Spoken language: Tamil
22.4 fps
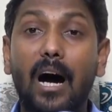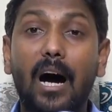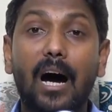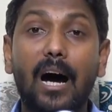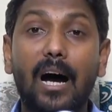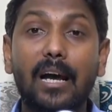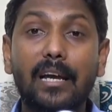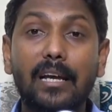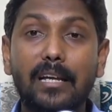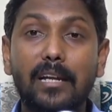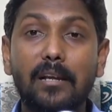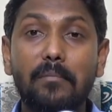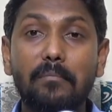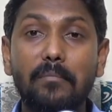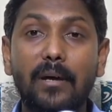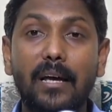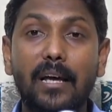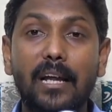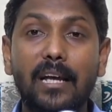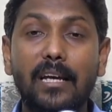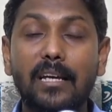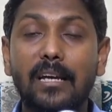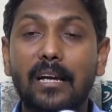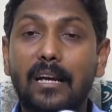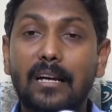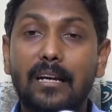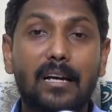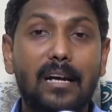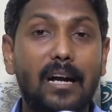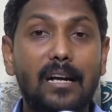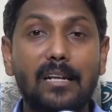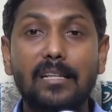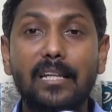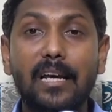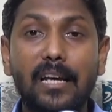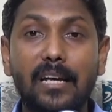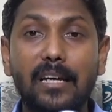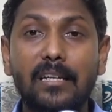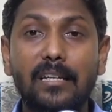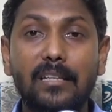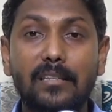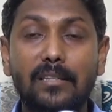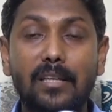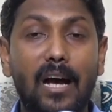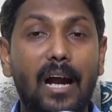ஆயிரம் பேரை கழுதை
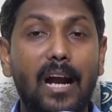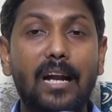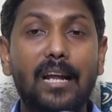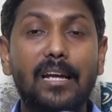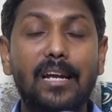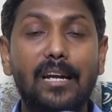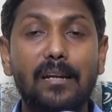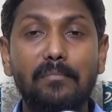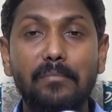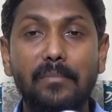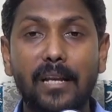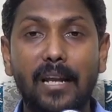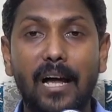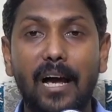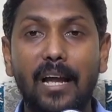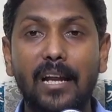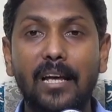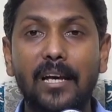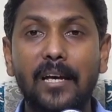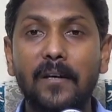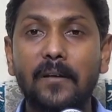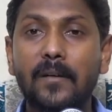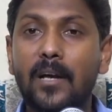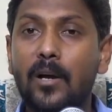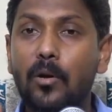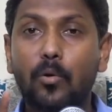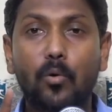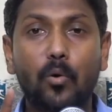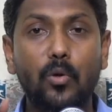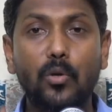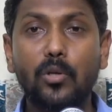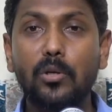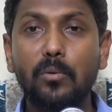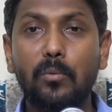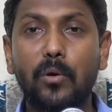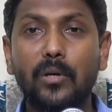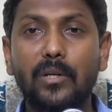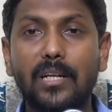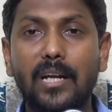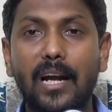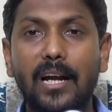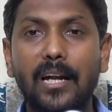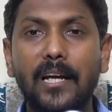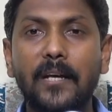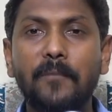தாடை எழும்பினாலே கொன்று
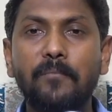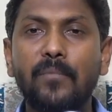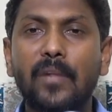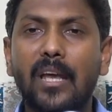போட்டானே